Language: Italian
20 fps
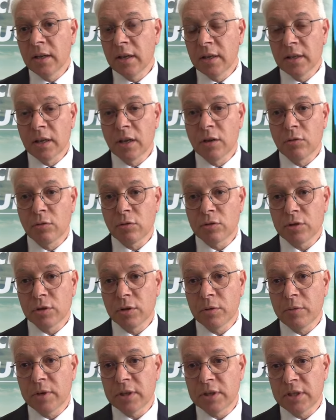nel corso
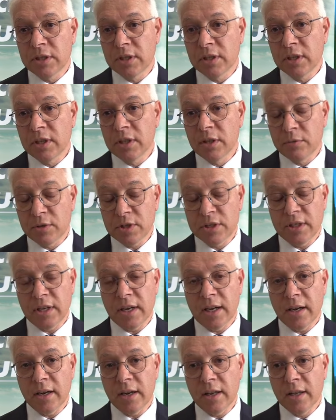di questi, questi,
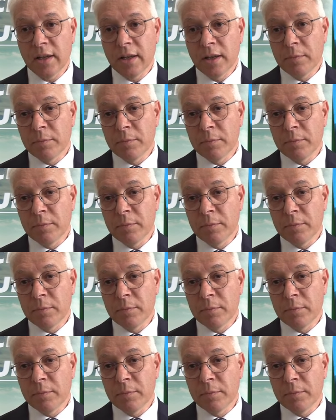anni,